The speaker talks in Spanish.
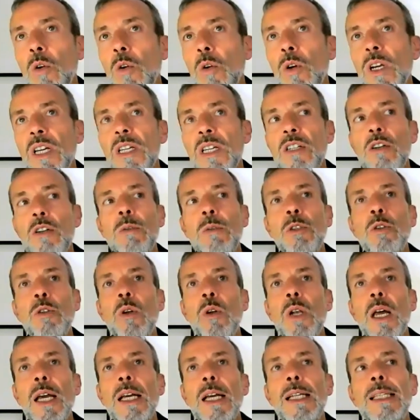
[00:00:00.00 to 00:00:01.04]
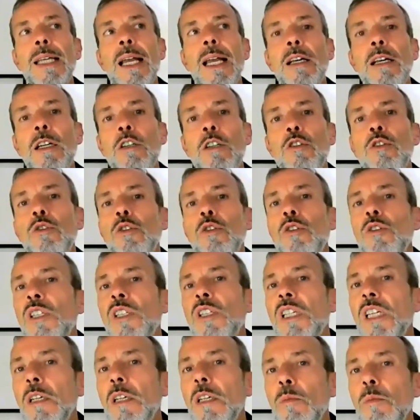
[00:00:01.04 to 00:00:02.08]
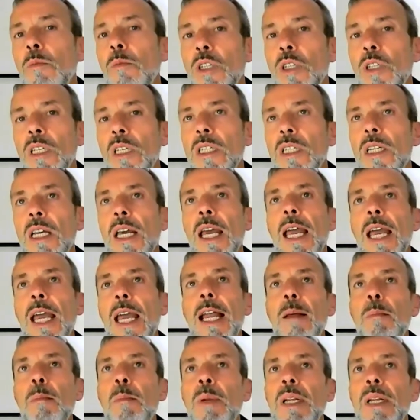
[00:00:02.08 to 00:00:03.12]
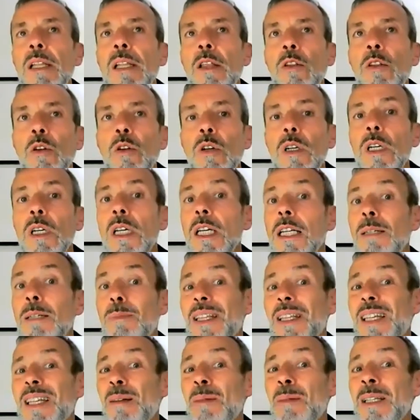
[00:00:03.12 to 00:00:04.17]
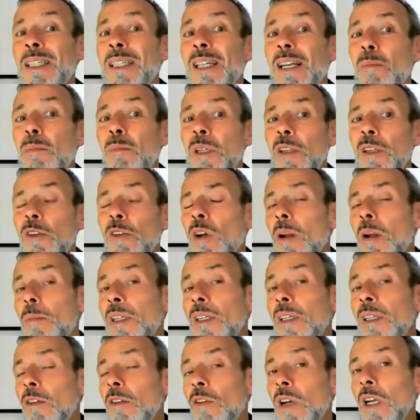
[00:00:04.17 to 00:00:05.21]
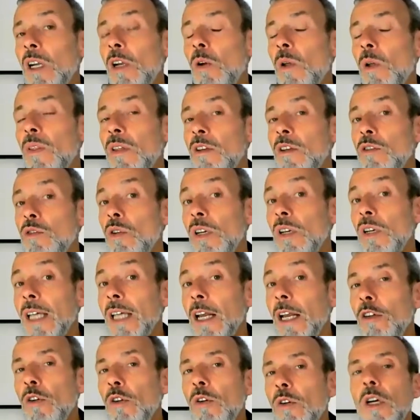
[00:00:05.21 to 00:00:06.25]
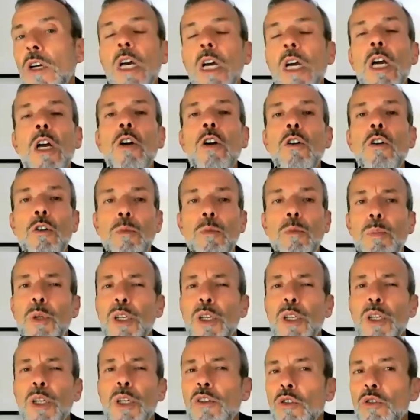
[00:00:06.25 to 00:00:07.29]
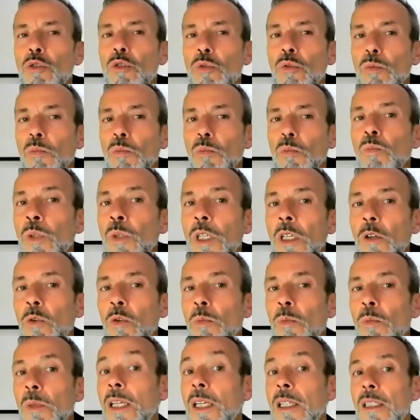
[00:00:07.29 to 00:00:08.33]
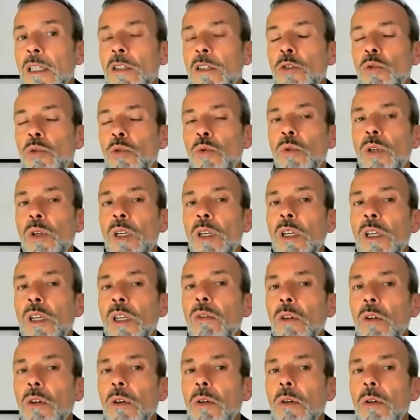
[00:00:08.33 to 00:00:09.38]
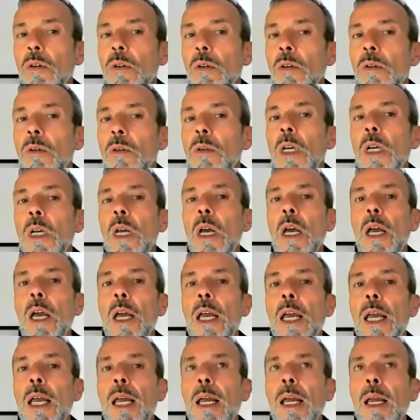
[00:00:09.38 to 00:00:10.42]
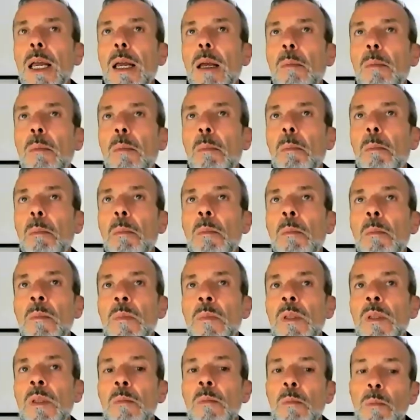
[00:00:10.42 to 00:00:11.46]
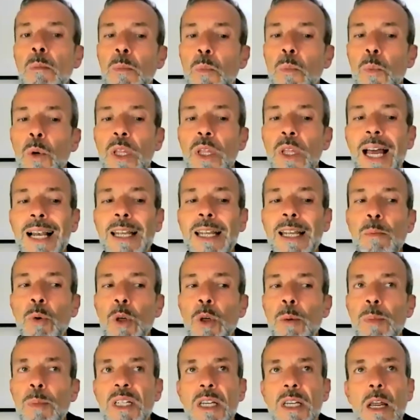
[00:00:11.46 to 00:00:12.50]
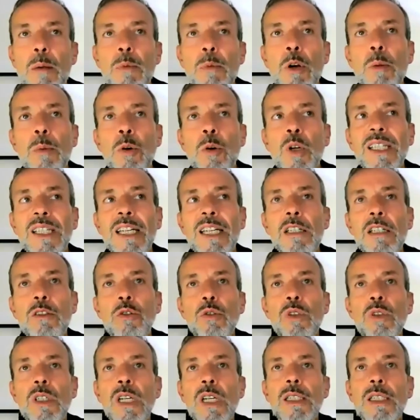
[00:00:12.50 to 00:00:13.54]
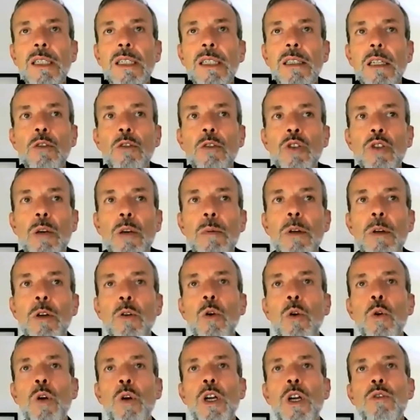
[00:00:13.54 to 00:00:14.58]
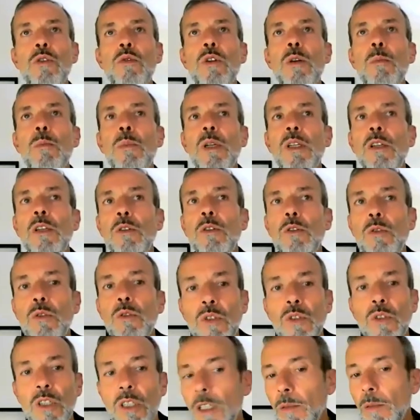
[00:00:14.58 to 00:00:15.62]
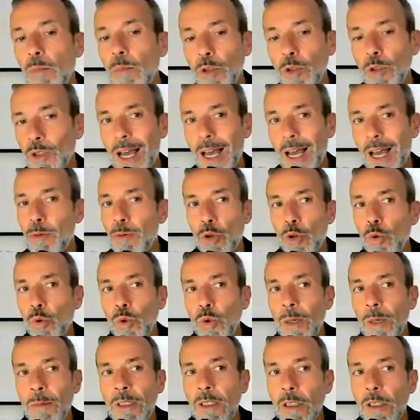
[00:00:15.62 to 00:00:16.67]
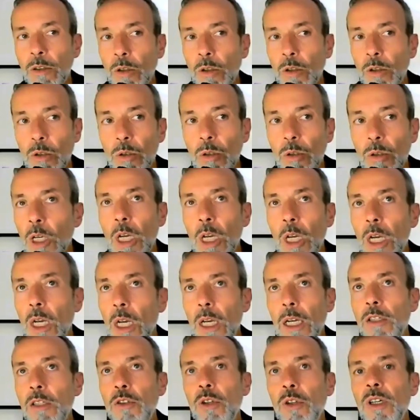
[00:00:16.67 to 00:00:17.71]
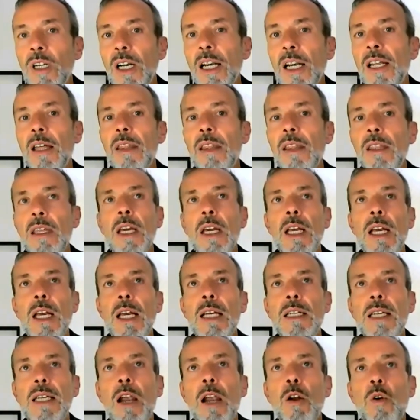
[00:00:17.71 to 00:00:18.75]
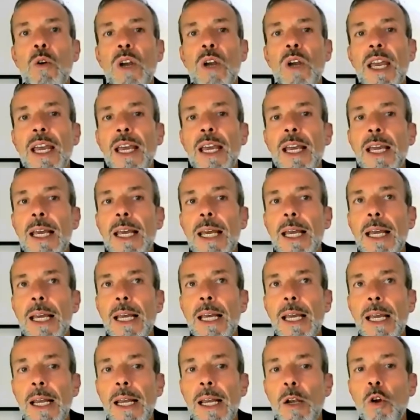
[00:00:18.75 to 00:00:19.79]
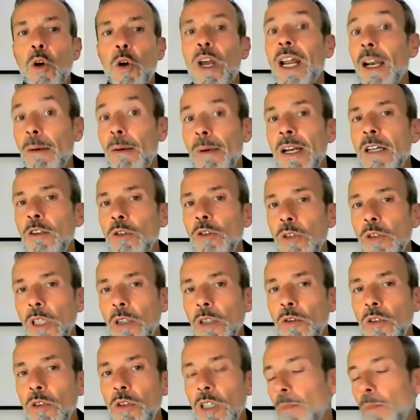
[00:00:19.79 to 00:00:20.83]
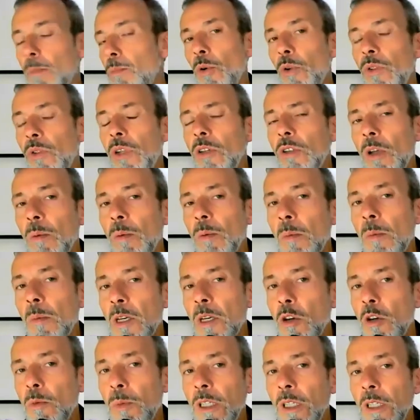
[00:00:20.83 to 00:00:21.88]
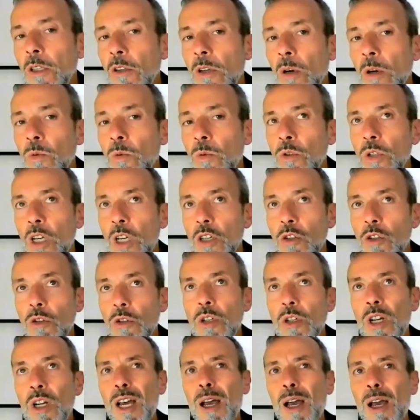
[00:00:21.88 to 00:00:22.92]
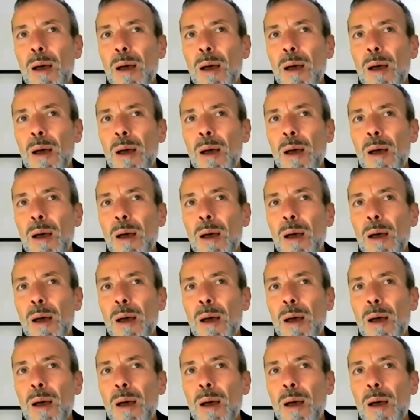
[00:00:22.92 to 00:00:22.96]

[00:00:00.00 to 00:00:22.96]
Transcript: a lo que es sobre todo la gente a la que nosotros nos dirigimos, que es el emprendedor, especialmente el emprendedor, la emprendedora que lo hace en solitario, con proyectos muy humildes en su inicio, ¿no? Eh, mm, puede alguien puede pensar, bueno, pero ¿qué tiene estos grandes datos que ver con lo que es un emprendedor consciente? Pues absolutamente todo. Esto en realidad es algo que eh, lo que revelan estos datos, que por cierto a mí me ha sorprendido en algunos casos